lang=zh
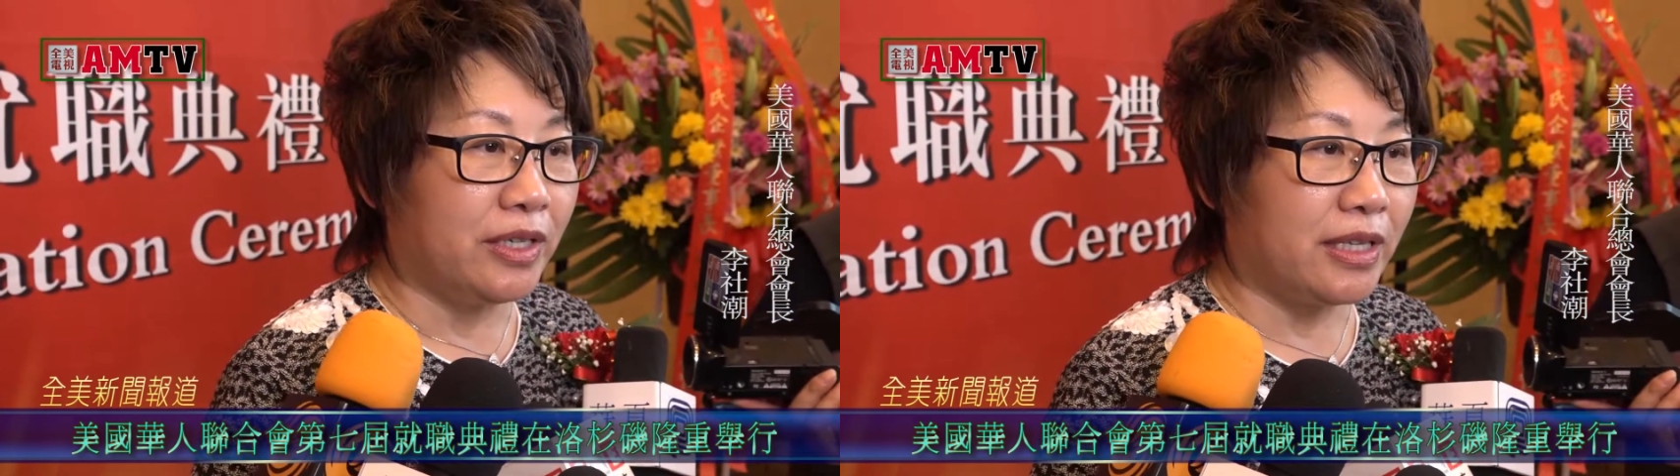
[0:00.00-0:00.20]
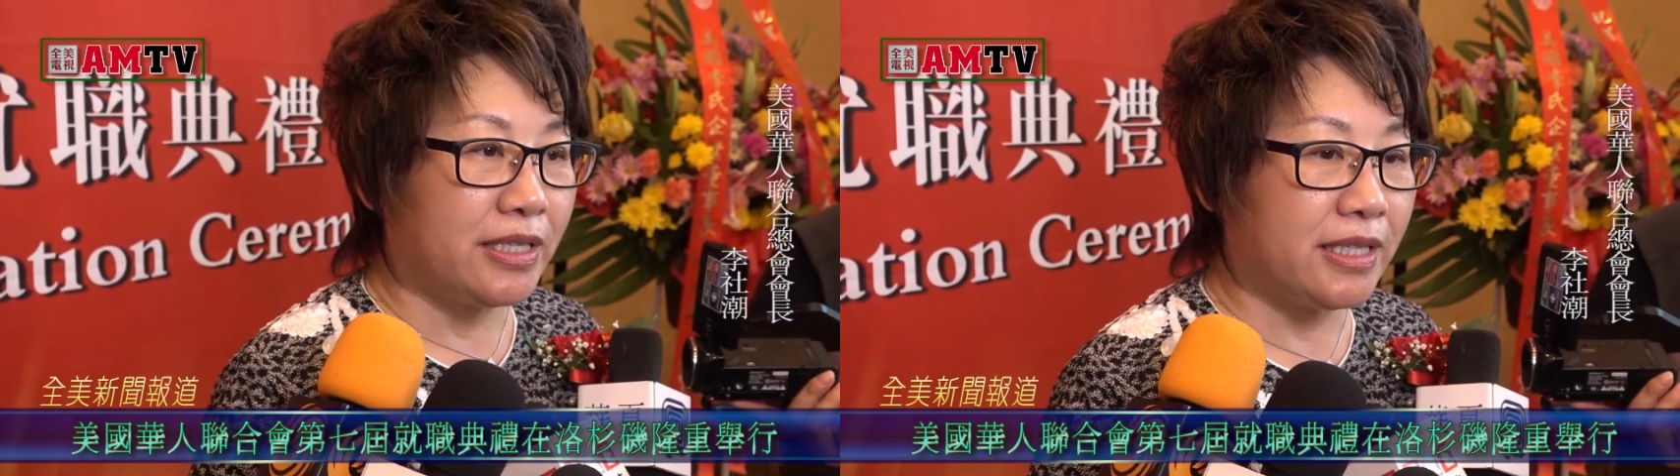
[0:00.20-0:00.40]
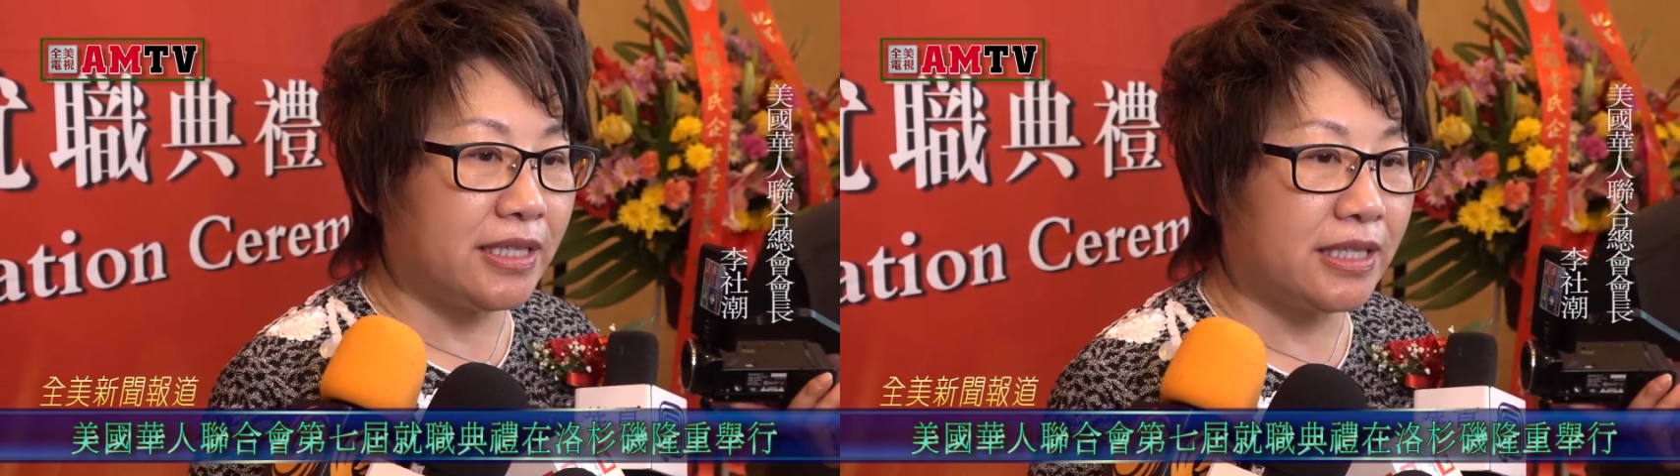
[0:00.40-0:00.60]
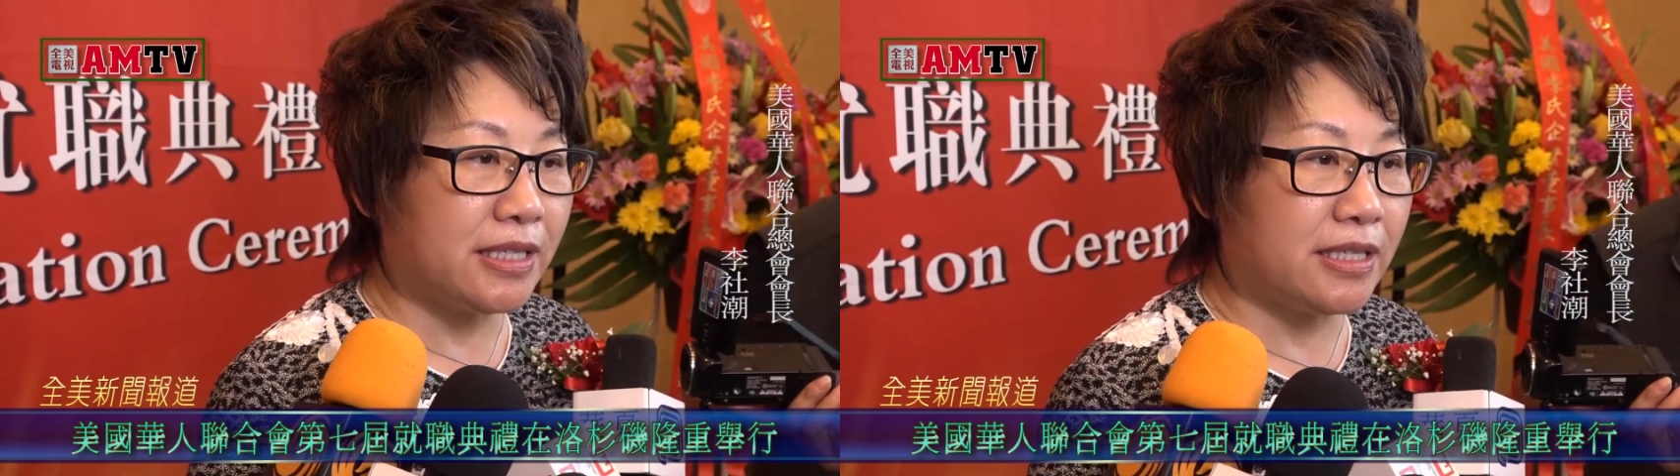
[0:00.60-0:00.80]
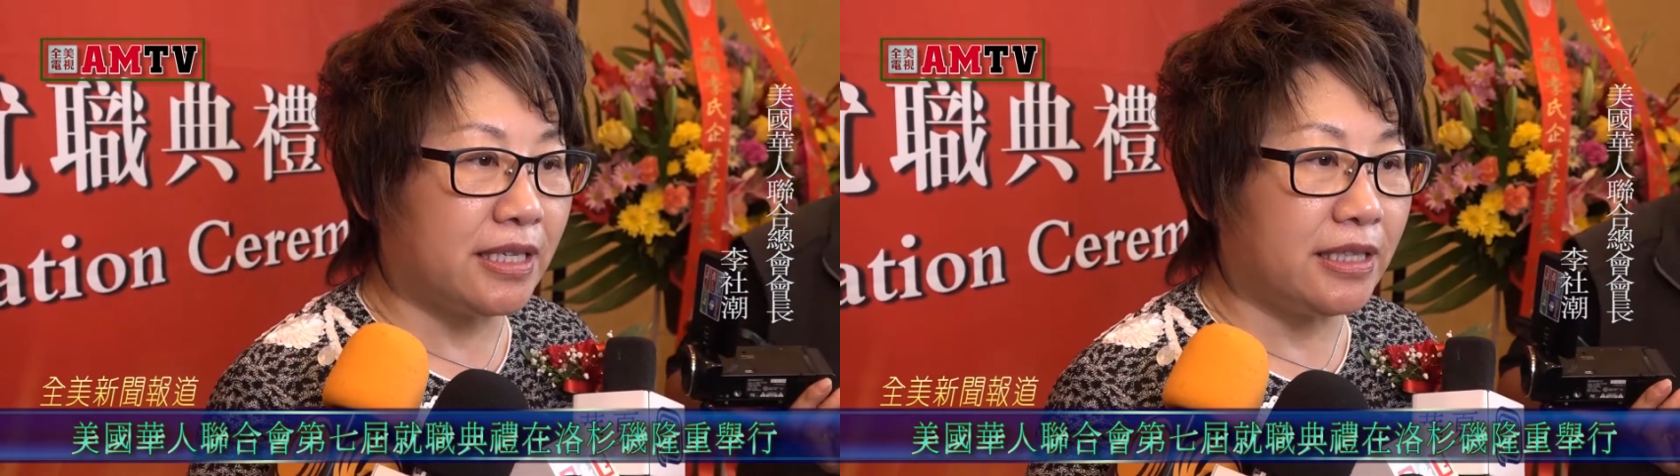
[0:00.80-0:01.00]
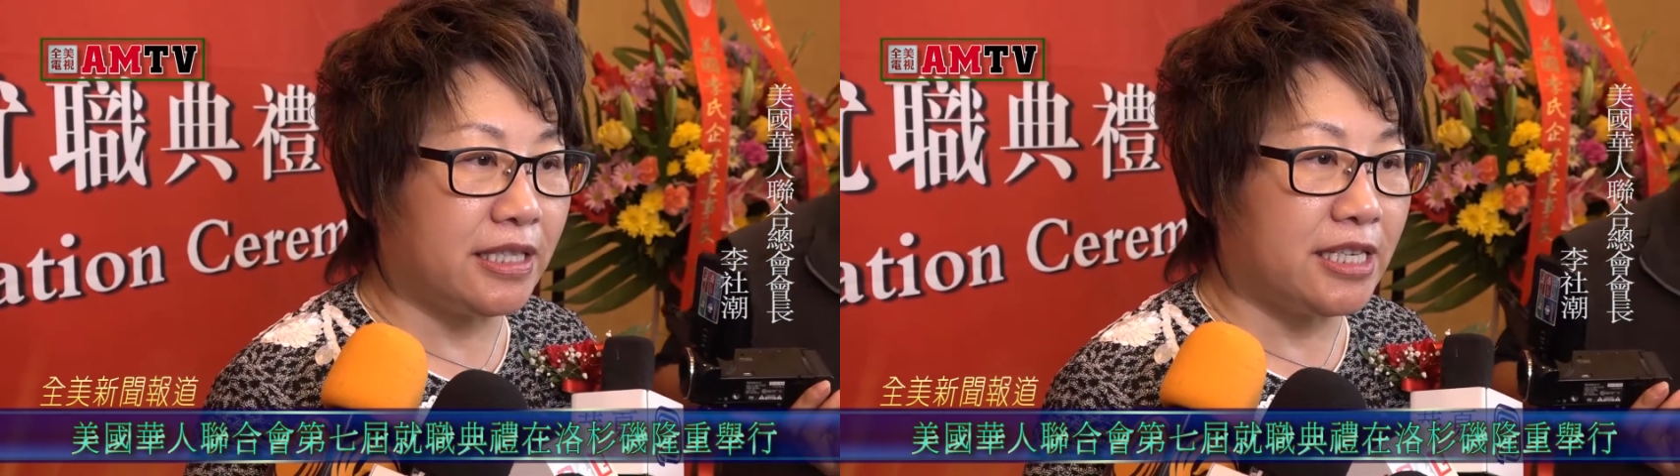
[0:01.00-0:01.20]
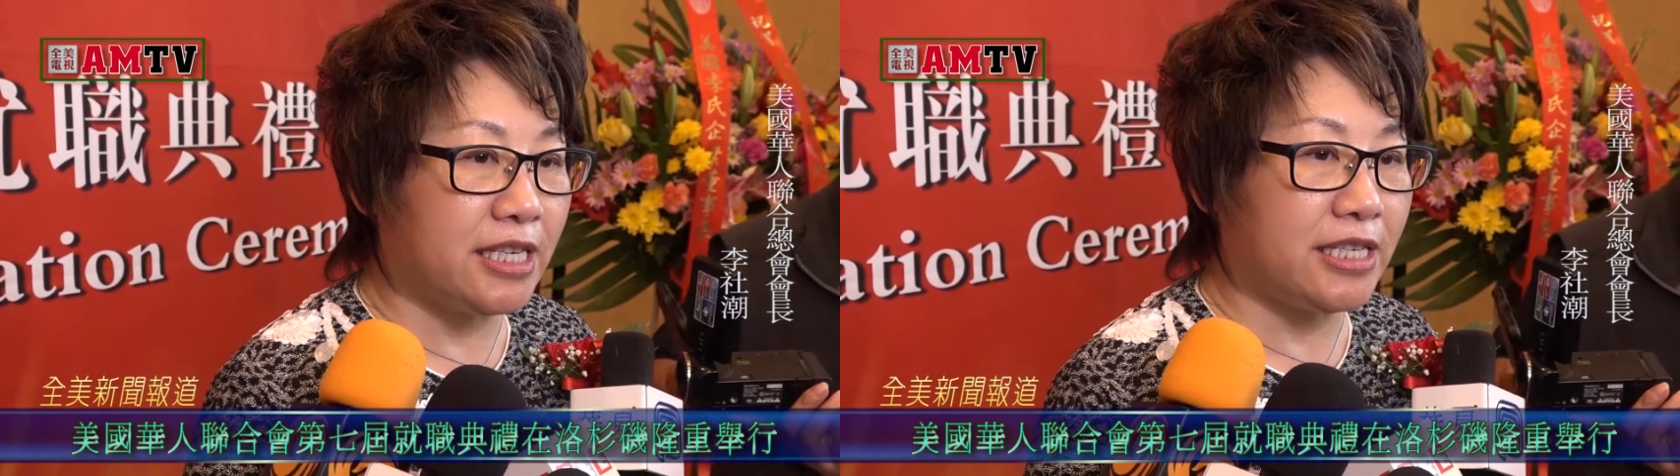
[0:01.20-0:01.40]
那这一次呢，第七